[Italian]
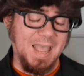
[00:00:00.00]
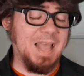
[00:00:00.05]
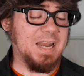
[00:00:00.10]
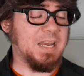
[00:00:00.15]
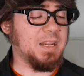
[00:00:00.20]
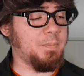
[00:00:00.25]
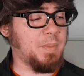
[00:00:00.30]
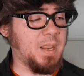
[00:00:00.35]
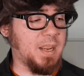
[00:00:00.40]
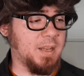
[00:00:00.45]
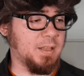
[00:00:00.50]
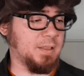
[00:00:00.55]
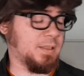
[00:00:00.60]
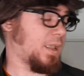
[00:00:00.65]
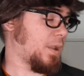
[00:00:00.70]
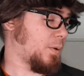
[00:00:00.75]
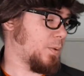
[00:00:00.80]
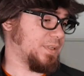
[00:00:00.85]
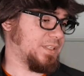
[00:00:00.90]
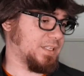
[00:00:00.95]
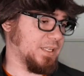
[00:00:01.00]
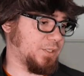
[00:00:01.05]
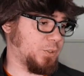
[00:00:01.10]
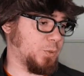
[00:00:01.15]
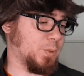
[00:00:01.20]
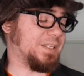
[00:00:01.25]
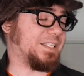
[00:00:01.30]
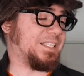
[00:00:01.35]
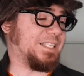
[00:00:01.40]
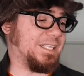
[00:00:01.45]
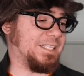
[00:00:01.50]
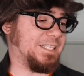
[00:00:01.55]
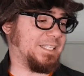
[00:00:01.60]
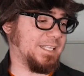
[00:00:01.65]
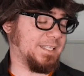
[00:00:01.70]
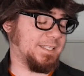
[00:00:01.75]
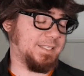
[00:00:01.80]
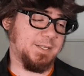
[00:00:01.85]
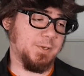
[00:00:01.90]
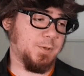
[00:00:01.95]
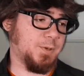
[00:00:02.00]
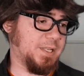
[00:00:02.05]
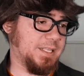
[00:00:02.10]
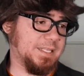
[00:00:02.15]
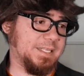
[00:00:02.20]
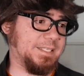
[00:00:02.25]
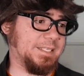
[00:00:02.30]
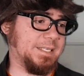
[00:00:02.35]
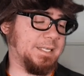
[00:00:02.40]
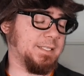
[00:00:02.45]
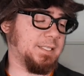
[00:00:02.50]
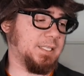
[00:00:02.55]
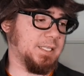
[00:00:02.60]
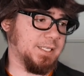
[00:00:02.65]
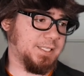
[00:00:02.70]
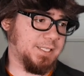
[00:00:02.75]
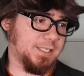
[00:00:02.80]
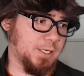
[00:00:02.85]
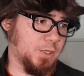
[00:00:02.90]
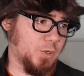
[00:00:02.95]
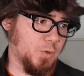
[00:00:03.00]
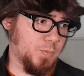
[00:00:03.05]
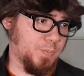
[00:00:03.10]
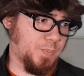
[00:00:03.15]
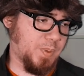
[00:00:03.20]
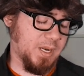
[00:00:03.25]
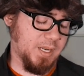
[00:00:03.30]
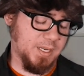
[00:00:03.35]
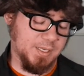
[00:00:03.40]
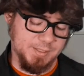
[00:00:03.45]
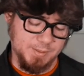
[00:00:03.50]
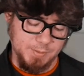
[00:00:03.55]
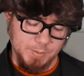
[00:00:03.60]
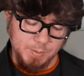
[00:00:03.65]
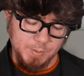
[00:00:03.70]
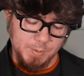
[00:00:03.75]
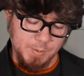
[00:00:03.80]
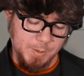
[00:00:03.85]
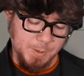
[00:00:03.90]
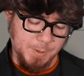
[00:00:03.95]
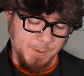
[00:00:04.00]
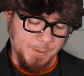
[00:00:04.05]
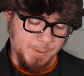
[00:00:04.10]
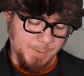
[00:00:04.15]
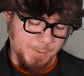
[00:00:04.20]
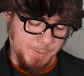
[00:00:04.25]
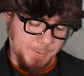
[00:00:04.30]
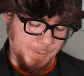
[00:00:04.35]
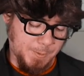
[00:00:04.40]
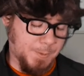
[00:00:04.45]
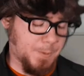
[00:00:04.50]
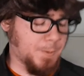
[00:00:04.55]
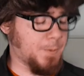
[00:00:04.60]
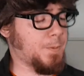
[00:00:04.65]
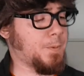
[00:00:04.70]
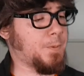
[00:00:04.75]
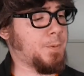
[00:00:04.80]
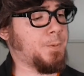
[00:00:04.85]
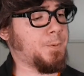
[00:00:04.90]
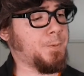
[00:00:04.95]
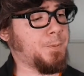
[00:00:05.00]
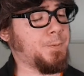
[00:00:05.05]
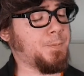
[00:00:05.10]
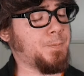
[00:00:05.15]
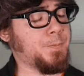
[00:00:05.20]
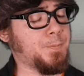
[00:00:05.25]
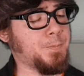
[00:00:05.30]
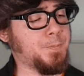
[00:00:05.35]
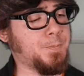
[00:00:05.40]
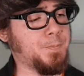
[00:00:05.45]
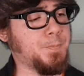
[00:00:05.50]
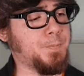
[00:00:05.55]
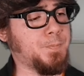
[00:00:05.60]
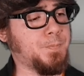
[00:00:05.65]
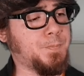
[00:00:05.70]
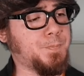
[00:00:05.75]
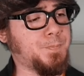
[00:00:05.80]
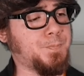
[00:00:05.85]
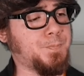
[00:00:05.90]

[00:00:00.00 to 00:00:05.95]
alimenta questa sua sensazione di sentirsi incompreso. Eh, ma non è quello, sa?